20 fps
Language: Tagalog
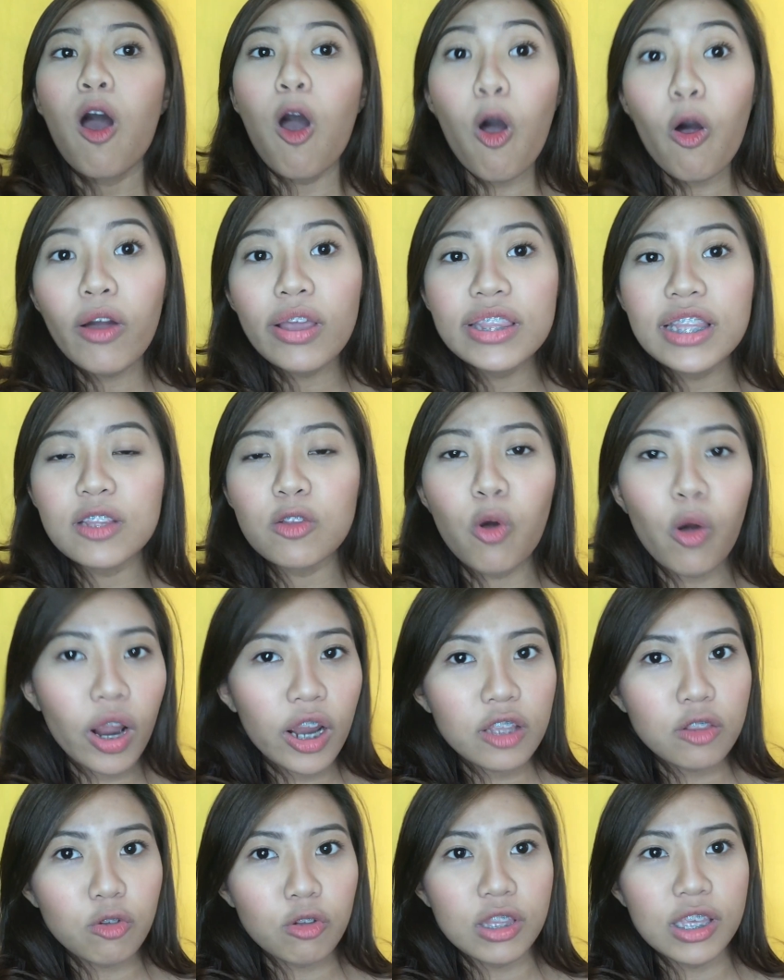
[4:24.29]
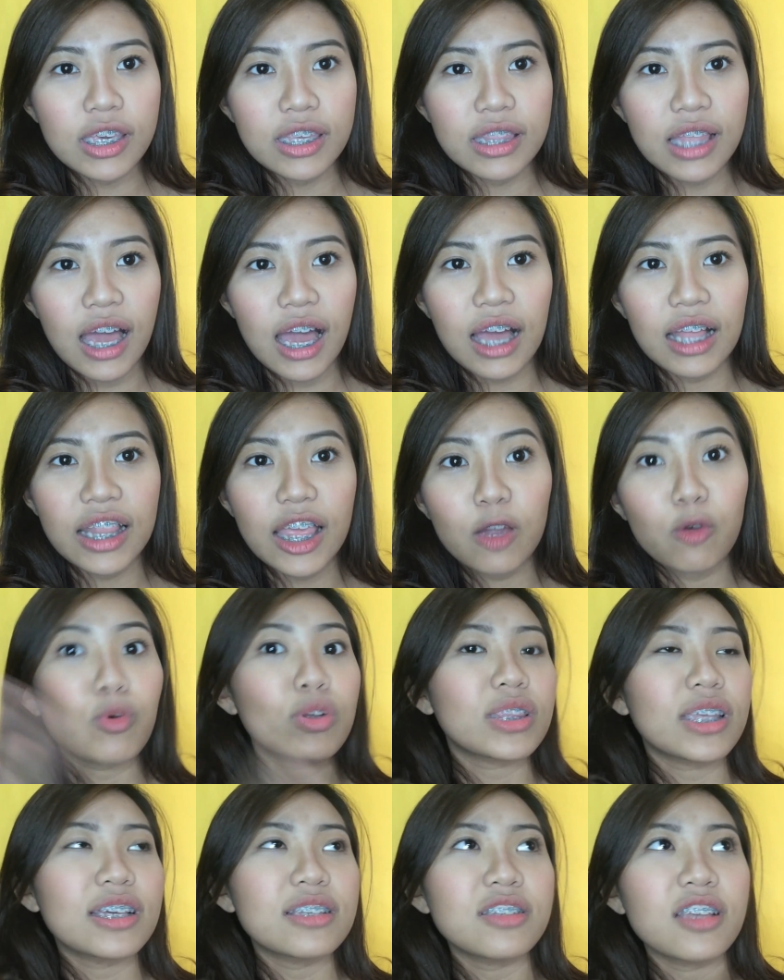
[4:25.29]
Okay na 'tong cartolina. Like
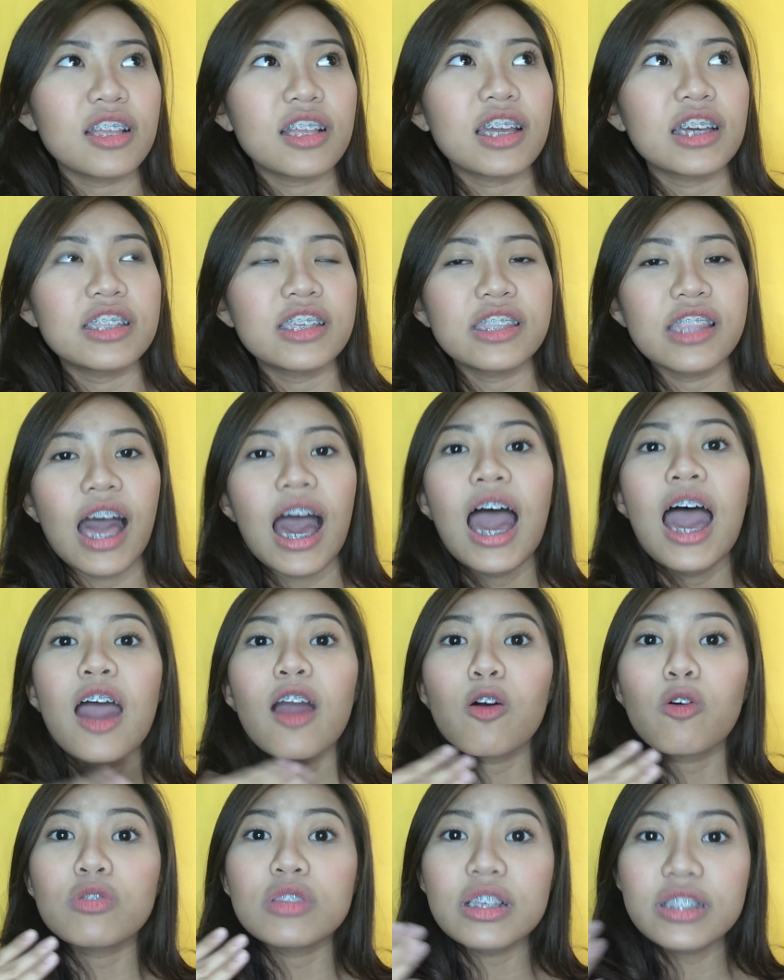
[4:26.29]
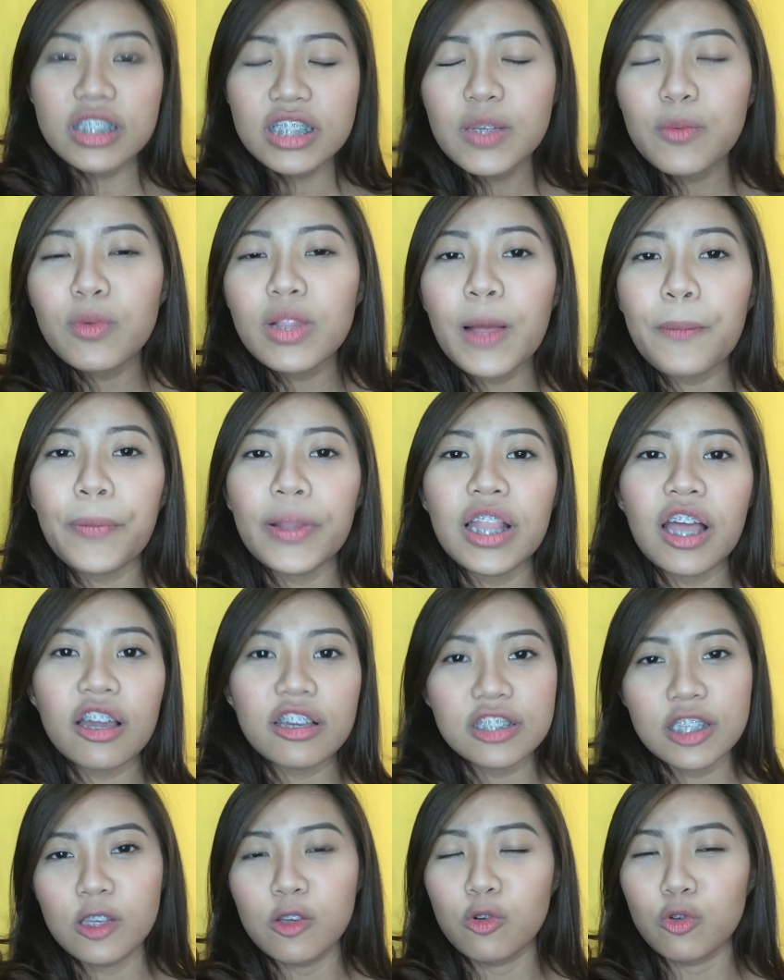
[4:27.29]
what I said kanina, kung nagsisimula pa
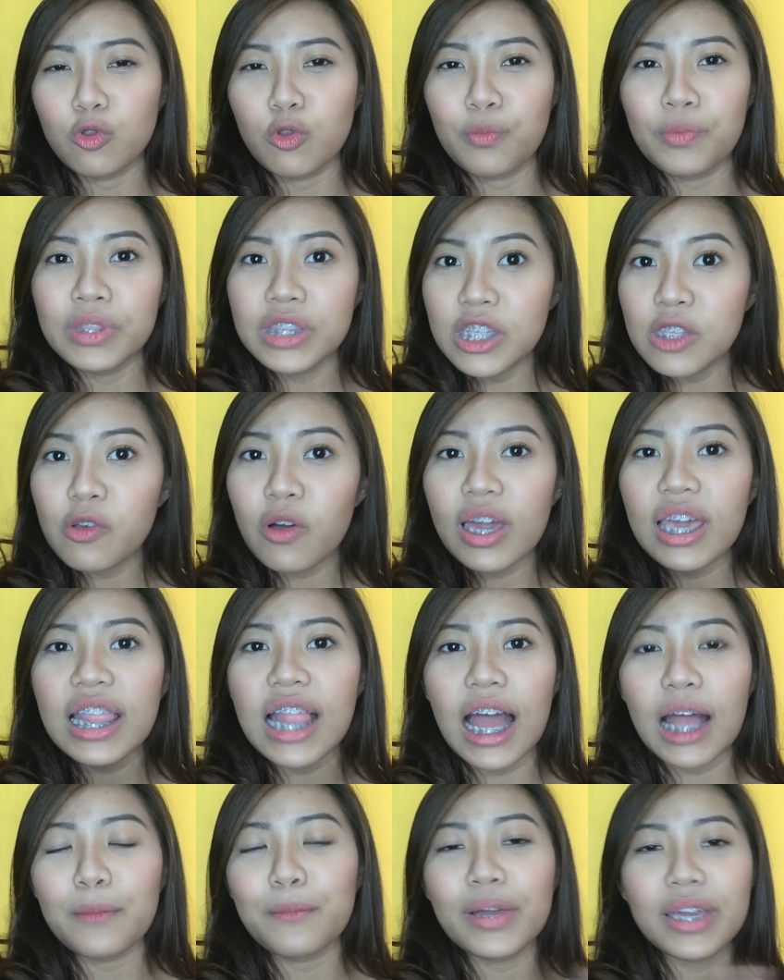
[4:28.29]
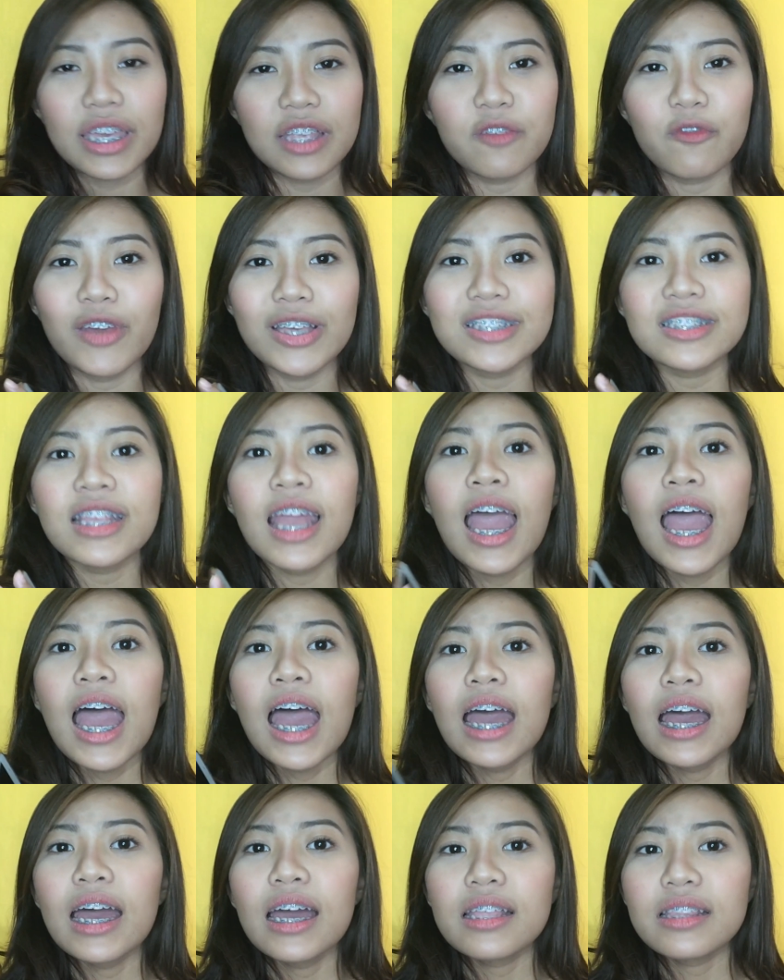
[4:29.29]
lang kayo sa YouTube, hindi nyo kailangan mag-invest
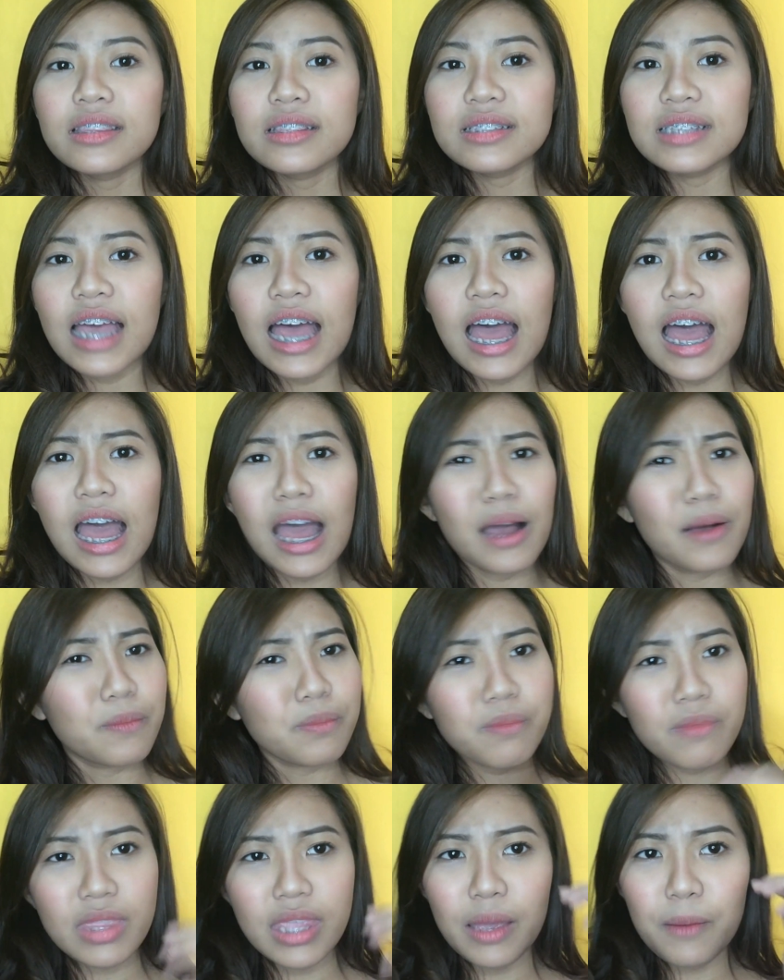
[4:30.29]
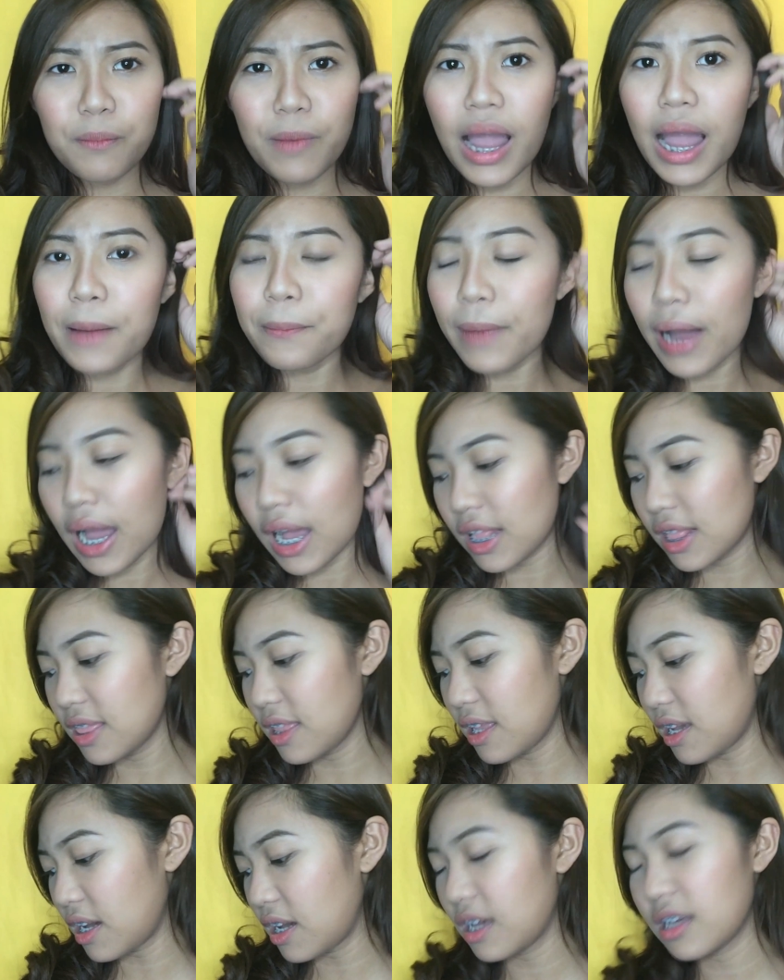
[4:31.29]
sa mga mahal
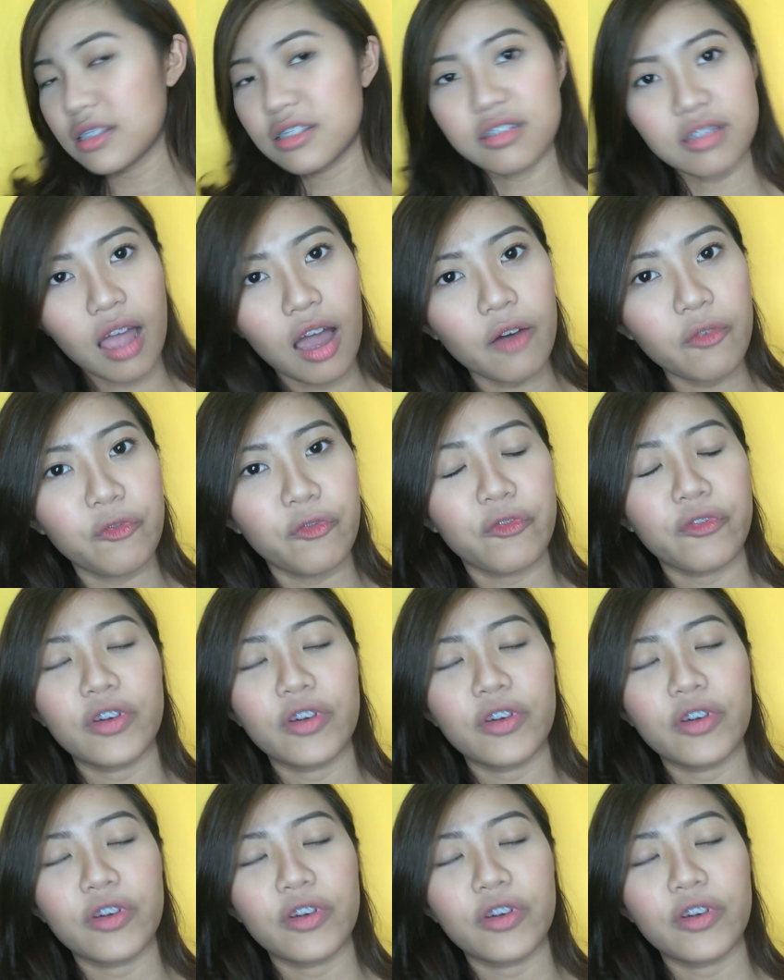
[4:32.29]
na stuff,